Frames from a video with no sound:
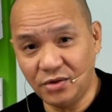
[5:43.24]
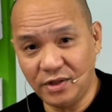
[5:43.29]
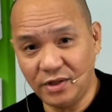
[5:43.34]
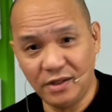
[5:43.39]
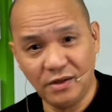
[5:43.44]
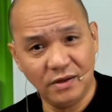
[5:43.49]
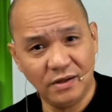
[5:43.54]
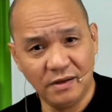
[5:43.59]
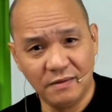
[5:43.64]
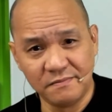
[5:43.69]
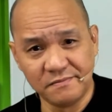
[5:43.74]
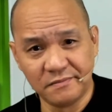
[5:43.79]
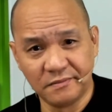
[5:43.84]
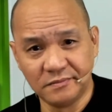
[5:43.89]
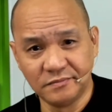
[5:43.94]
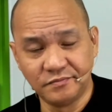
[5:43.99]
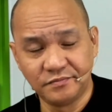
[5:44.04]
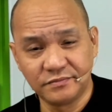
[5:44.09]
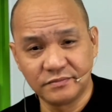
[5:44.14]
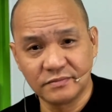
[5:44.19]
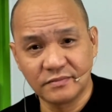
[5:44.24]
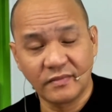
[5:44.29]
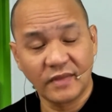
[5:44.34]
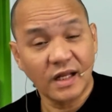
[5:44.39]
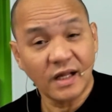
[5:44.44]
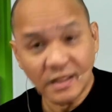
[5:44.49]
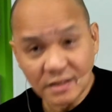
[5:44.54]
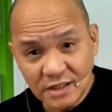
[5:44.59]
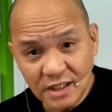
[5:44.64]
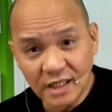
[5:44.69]
eh.
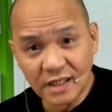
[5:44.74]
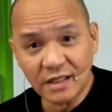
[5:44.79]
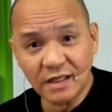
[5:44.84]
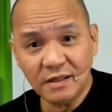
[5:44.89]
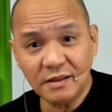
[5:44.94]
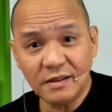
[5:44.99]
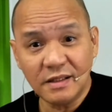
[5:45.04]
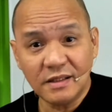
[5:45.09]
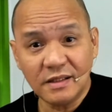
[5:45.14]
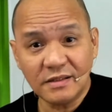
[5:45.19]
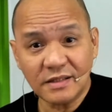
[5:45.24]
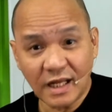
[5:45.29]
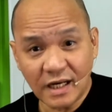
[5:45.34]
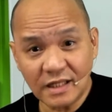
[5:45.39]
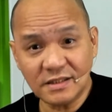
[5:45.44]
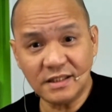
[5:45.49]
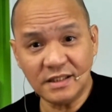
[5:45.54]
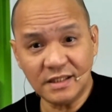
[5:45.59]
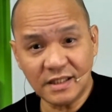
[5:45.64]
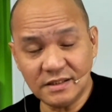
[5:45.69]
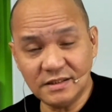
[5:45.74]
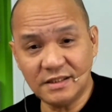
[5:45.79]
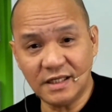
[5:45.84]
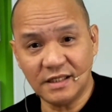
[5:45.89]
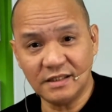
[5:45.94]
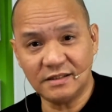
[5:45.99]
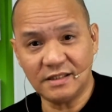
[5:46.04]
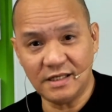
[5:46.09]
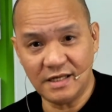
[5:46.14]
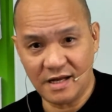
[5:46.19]
Kasi tal-
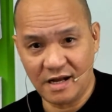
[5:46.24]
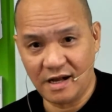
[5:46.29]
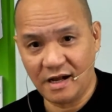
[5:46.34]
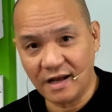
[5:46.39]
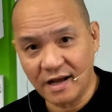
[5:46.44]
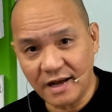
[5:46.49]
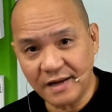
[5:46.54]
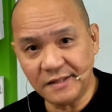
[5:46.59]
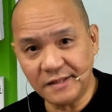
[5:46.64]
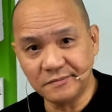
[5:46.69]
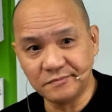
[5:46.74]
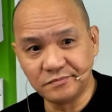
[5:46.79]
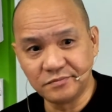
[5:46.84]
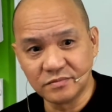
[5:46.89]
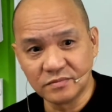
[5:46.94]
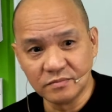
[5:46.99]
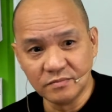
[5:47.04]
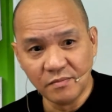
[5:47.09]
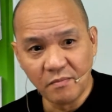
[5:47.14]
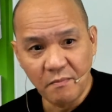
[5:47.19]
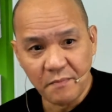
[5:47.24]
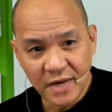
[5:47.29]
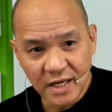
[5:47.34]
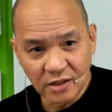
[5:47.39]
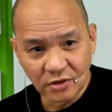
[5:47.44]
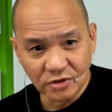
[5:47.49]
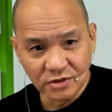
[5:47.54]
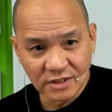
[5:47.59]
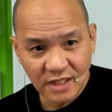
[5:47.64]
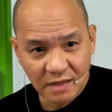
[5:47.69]
sinadyang tinanggal.
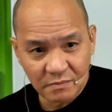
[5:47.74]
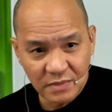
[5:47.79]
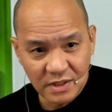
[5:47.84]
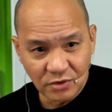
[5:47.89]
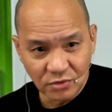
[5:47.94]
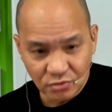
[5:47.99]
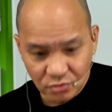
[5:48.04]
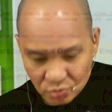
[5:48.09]
Pero sabi nung